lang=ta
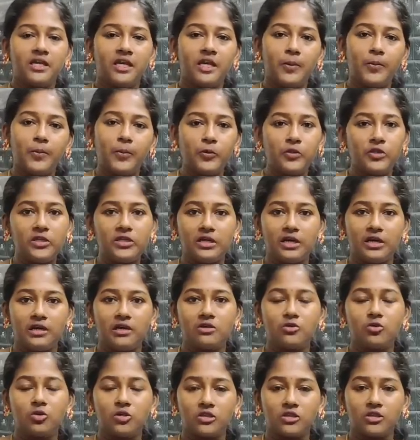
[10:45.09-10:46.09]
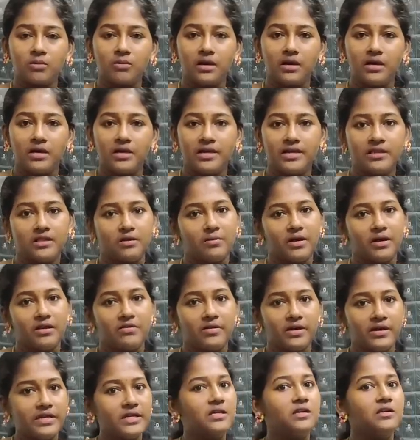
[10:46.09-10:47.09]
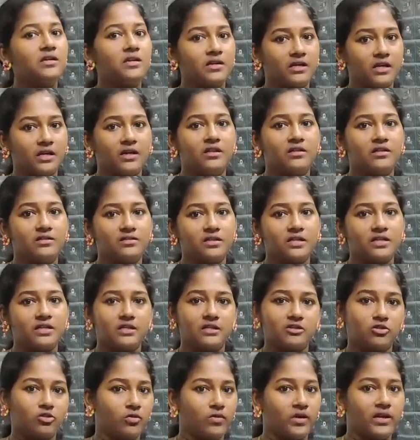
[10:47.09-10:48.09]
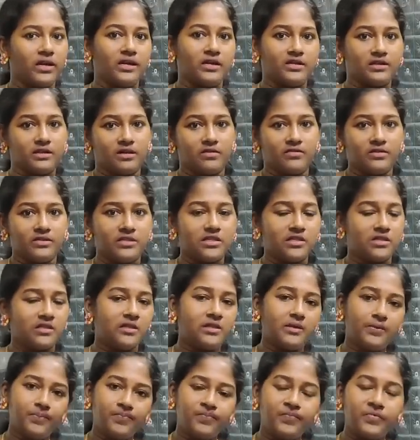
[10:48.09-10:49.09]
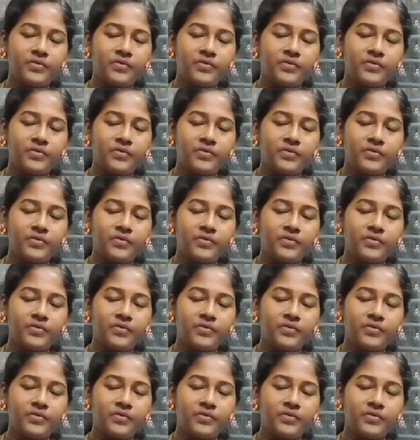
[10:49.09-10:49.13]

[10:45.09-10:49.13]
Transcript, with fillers: இல்லை புதினா கொத்தமல்லி இந்த மாதிரி வயிறுக்கு நல்லது செய்கிற துவையலை எதனா வச்சுட்டு